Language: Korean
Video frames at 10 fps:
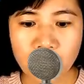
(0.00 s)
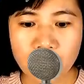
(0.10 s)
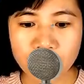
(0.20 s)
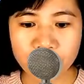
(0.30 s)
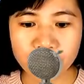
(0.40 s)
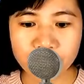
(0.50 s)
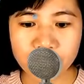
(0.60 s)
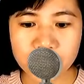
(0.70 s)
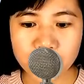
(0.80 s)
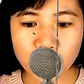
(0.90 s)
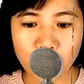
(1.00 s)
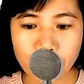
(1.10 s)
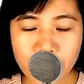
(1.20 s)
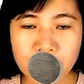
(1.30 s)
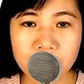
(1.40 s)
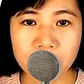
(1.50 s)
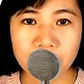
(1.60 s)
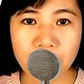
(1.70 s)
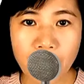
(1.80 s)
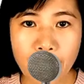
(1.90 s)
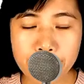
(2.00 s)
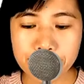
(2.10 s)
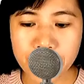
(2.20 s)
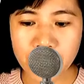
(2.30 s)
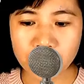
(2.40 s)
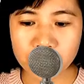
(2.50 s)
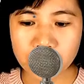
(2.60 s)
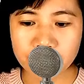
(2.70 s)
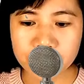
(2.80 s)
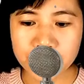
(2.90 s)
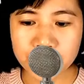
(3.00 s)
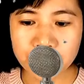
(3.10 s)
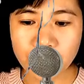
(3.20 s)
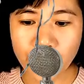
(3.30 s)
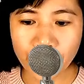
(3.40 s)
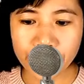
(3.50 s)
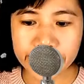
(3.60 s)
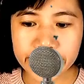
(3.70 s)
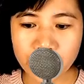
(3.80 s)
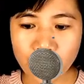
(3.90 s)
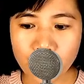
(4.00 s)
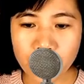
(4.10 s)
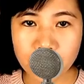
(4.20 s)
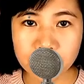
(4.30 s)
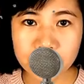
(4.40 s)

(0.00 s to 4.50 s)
그런 다음 그녀는 찬원에게 선물에 대해 과시했습니다.